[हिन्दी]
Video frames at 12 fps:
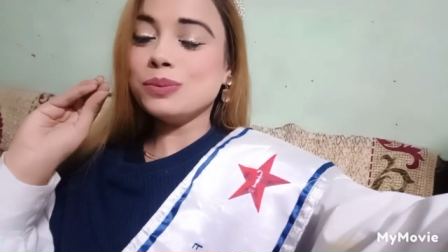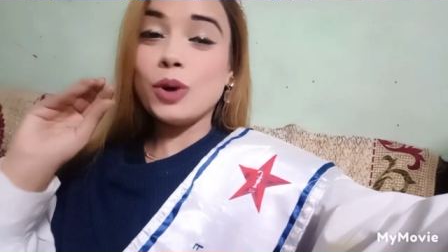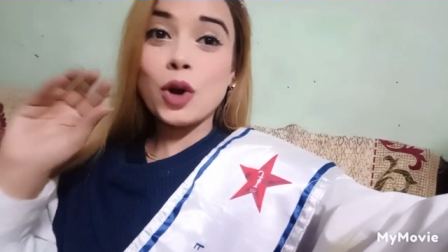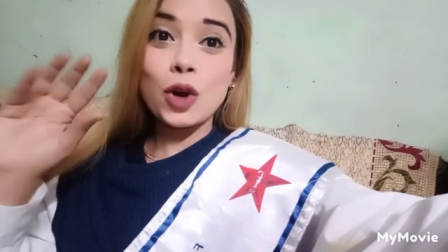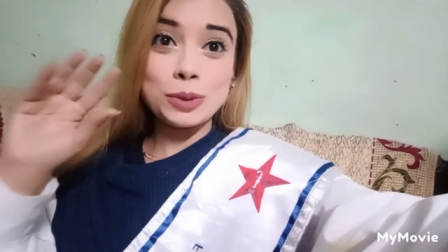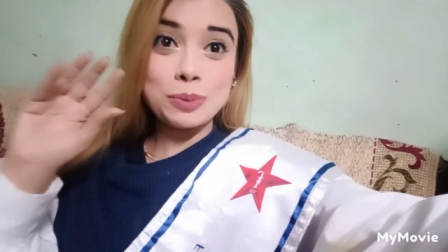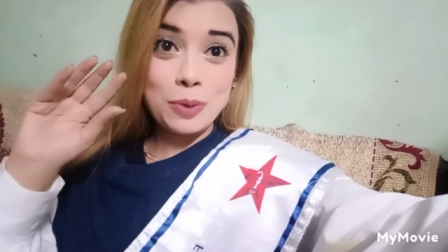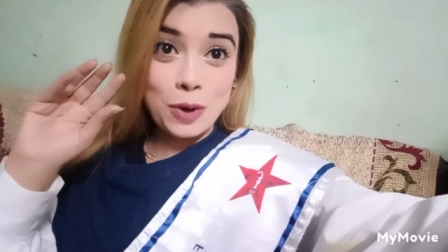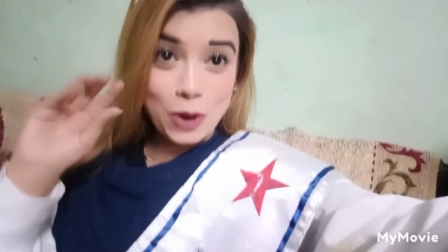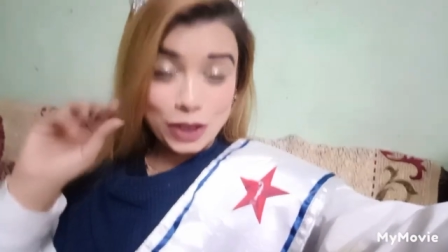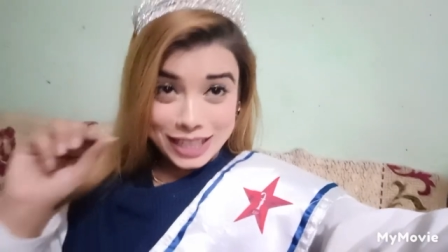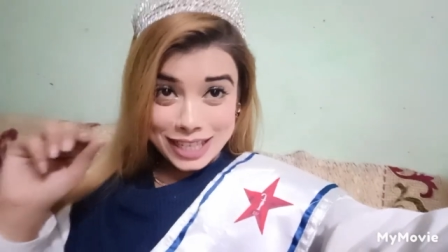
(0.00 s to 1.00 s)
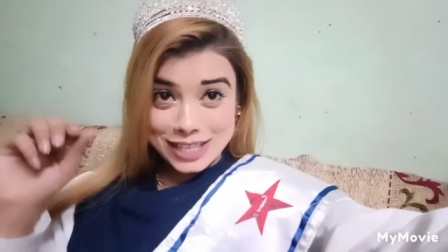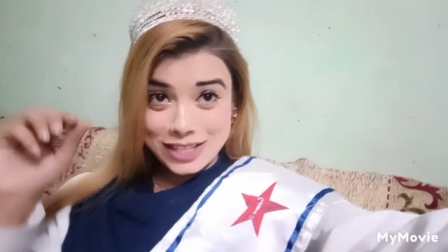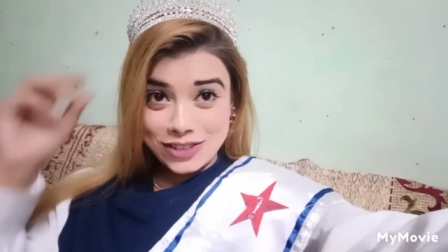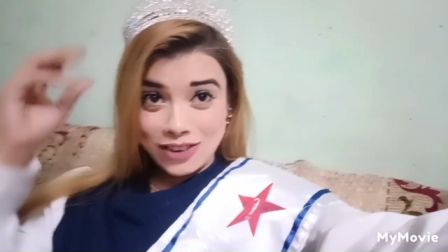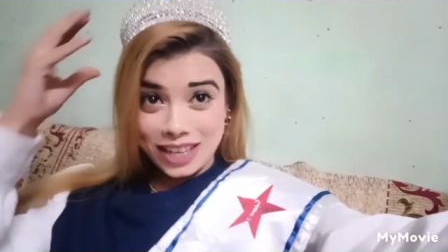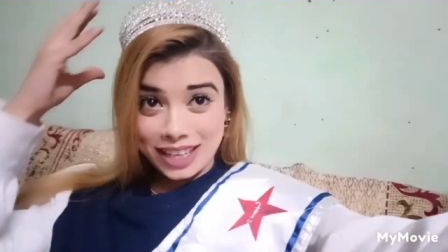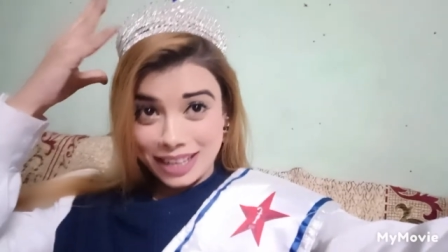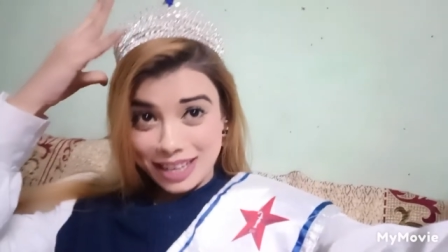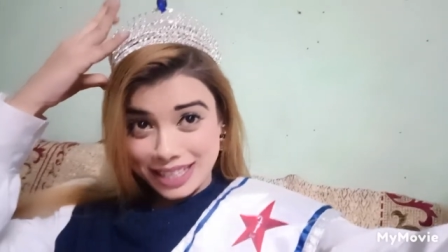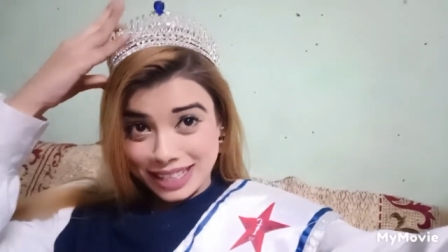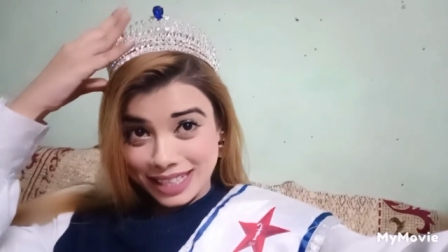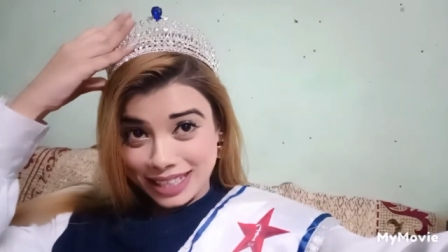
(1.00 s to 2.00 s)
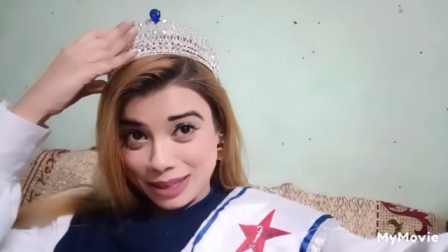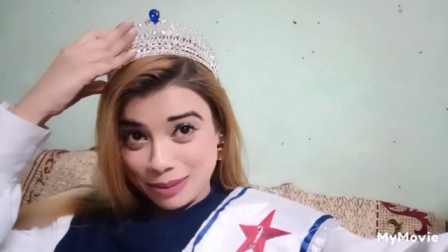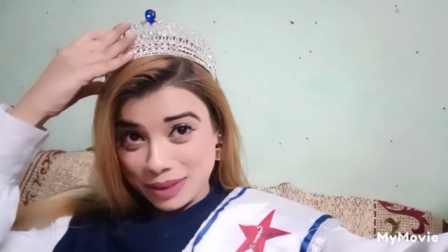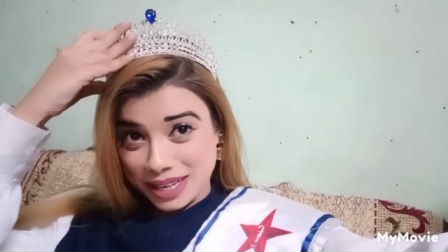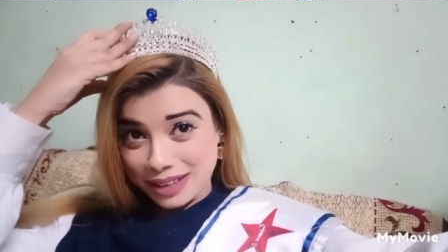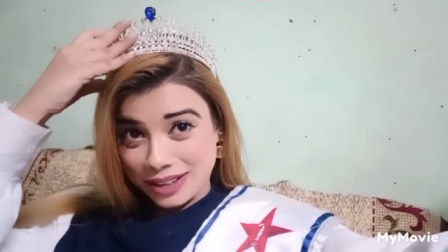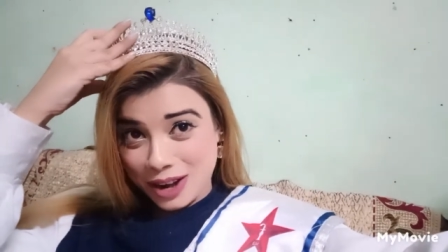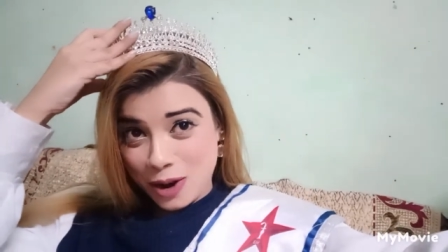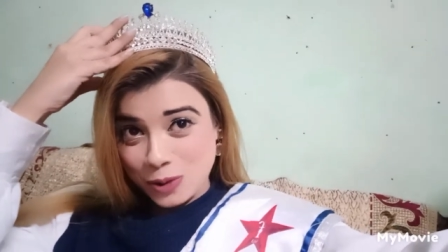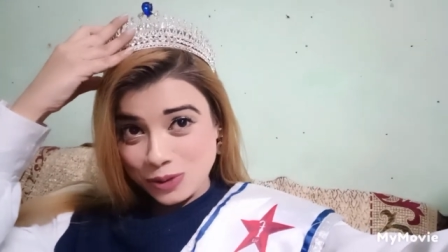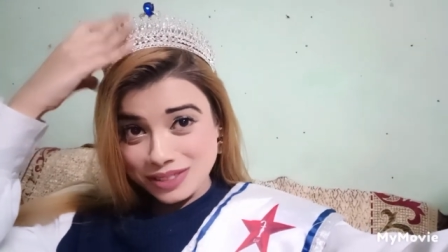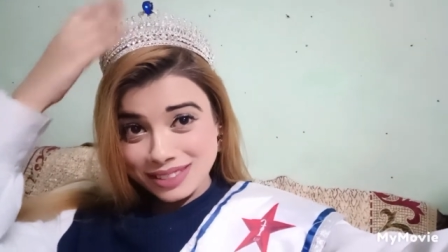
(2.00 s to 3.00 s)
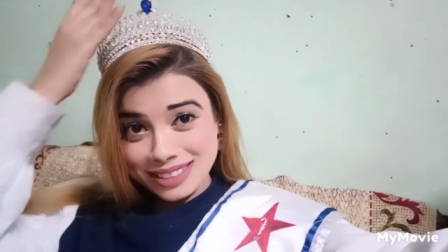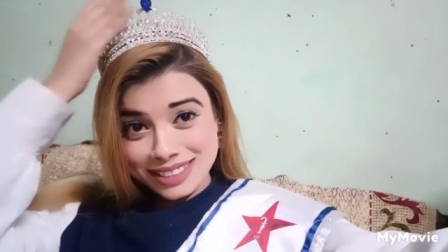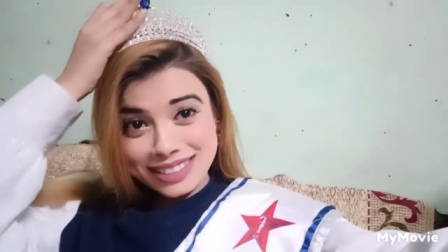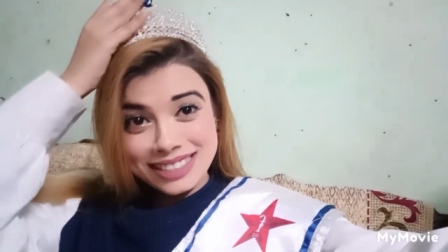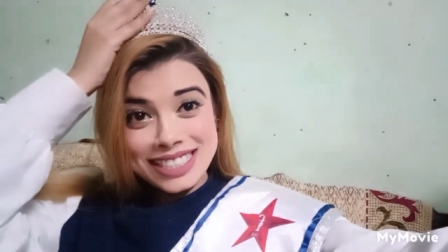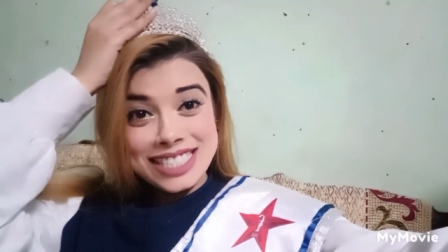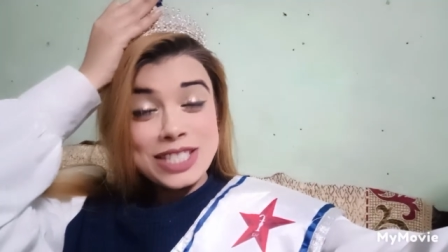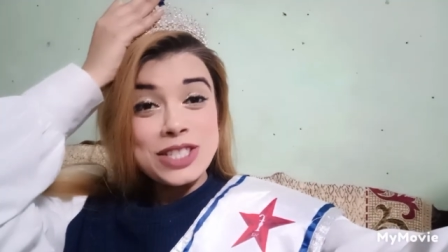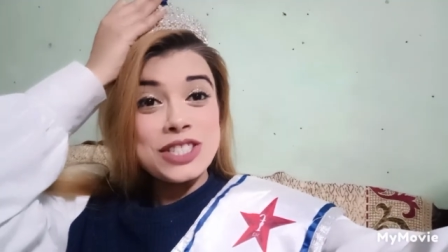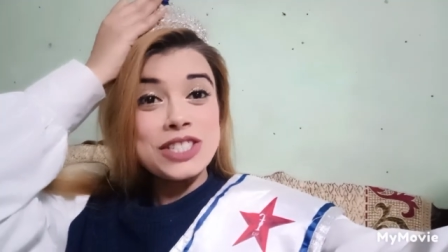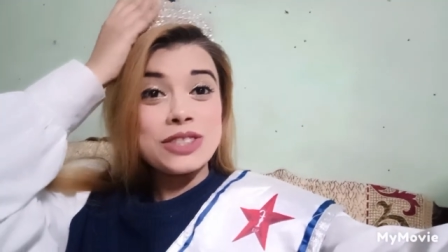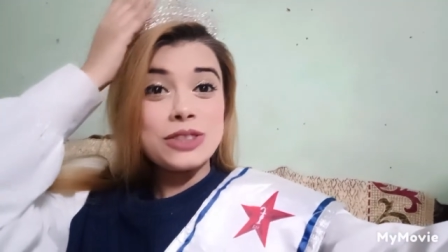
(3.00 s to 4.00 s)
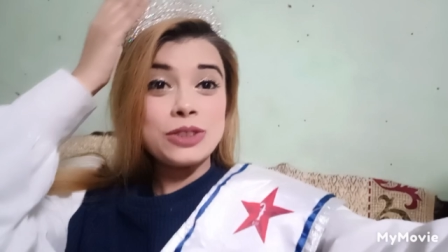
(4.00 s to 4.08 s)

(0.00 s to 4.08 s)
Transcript: बहुत बहुत इन्जॉय करा ये देखिए मेरा क्राउन जो